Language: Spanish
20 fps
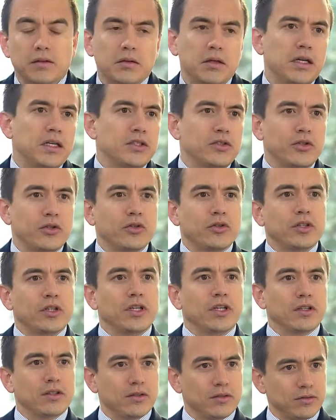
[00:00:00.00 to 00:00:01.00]
Eso yo no
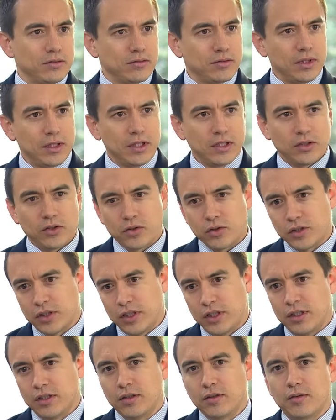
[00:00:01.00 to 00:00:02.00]
entiendo. Eso
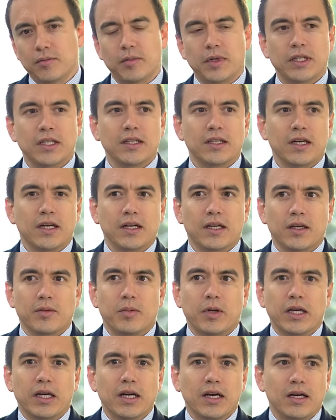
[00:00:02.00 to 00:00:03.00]
sí me tendrán que
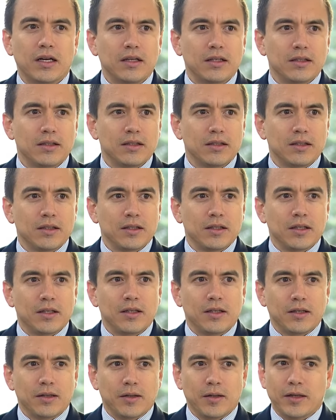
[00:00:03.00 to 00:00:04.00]
explicar
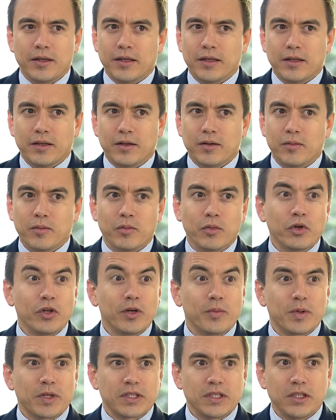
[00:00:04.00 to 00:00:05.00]
eh,
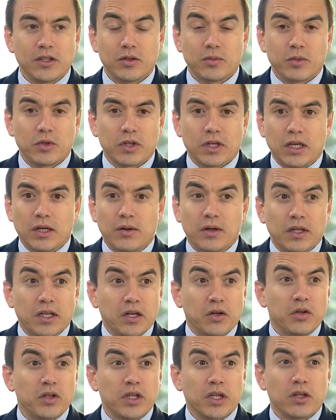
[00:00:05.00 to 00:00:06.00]
muy despacito, porque la
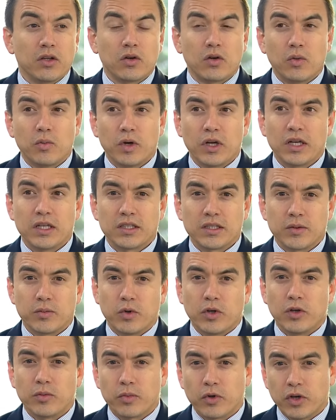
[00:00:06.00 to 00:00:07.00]
verdad no entiendo cómo alguien se
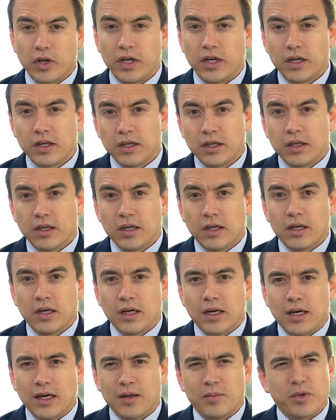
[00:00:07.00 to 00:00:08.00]
pueda oponer
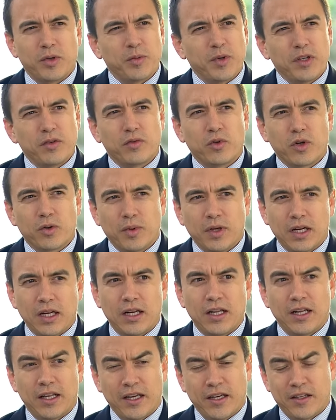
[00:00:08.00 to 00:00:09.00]
al primer informe de
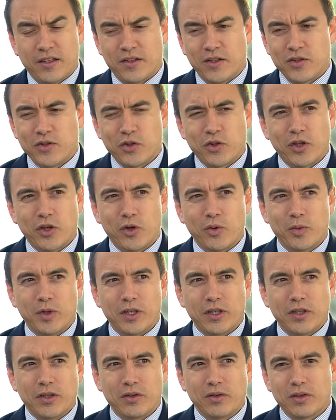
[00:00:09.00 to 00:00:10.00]
la ley de extinción de
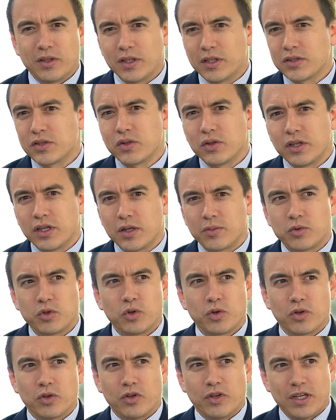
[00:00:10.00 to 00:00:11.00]
dominio. Eso es
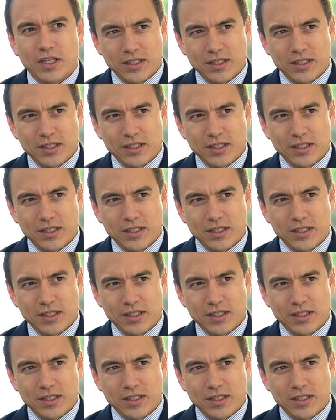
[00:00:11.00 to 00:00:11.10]
absurdo.